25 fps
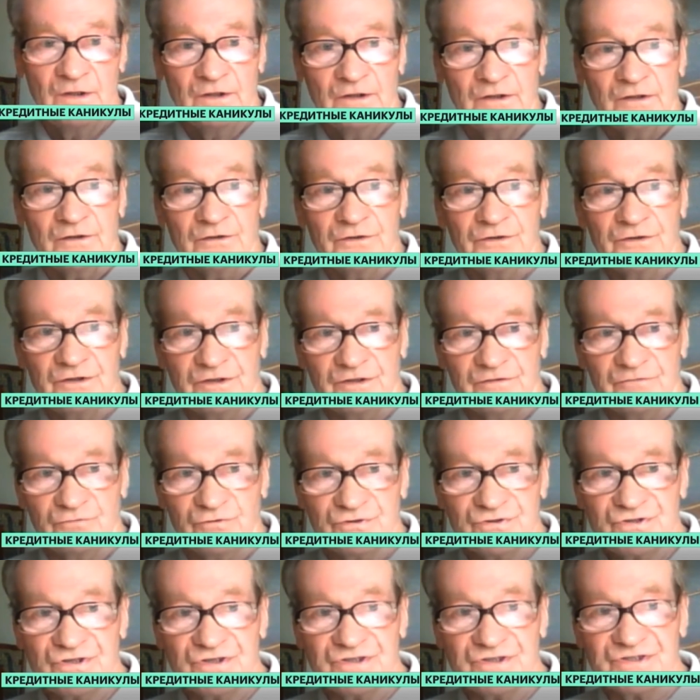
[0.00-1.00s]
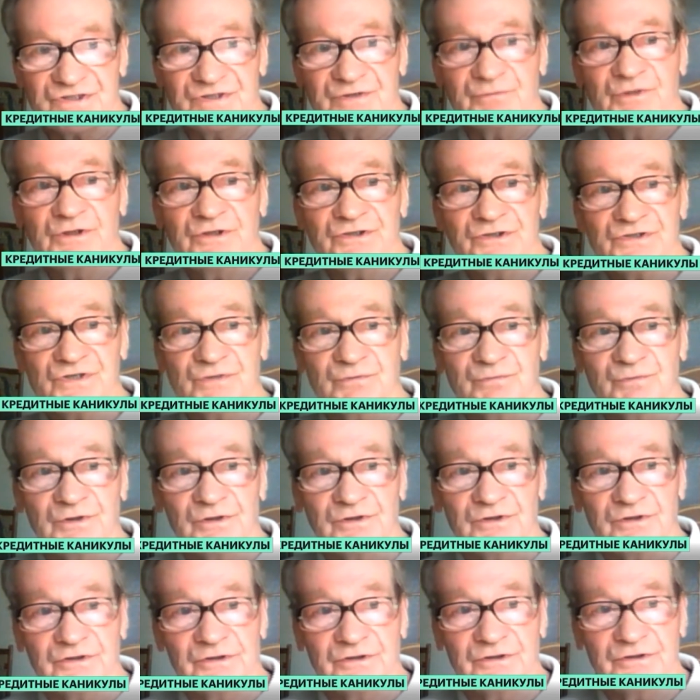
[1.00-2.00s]
Да, вот с частными лицами
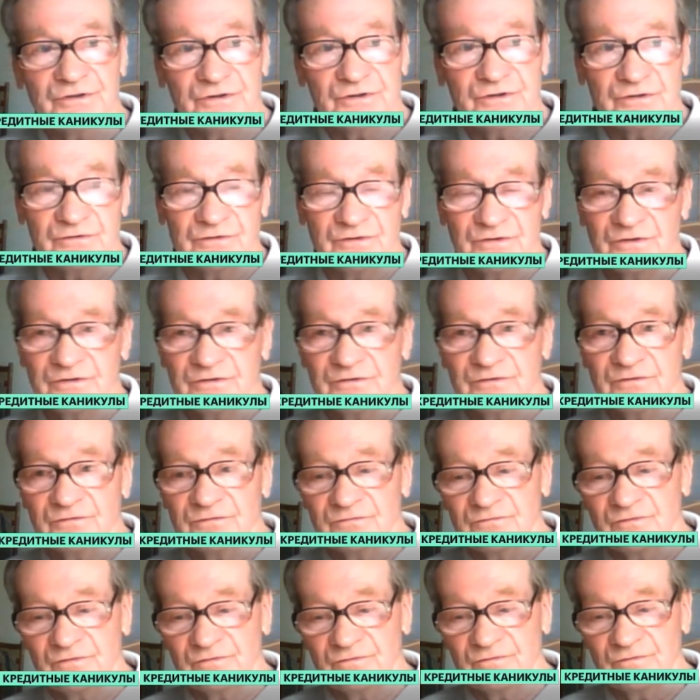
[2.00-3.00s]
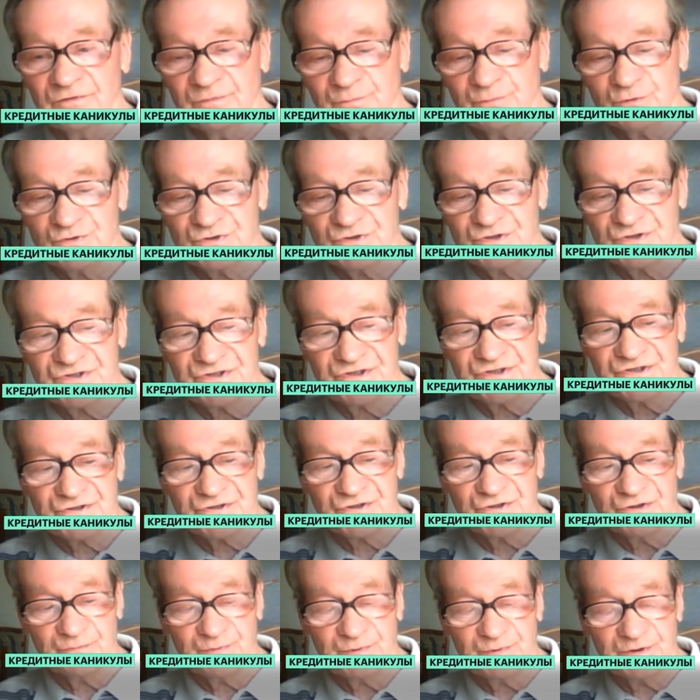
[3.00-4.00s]
это э, вопрос
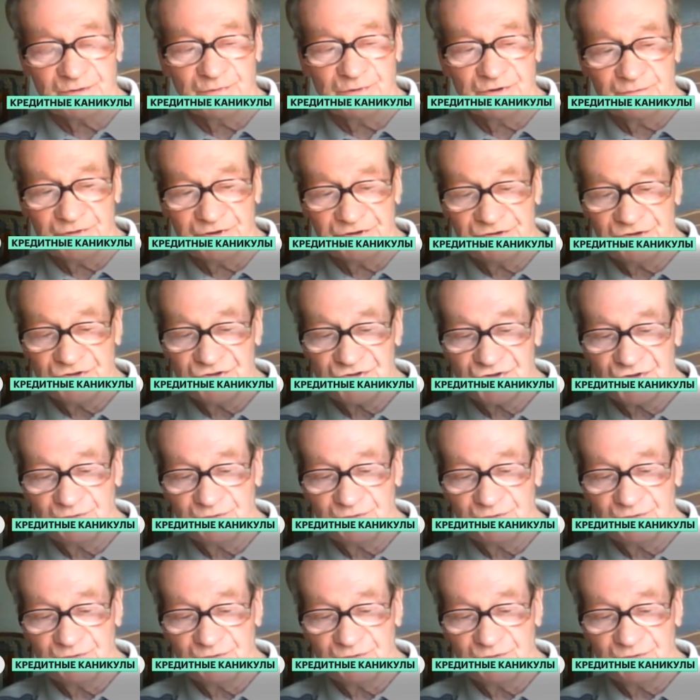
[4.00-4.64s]
достаточно проблематичный,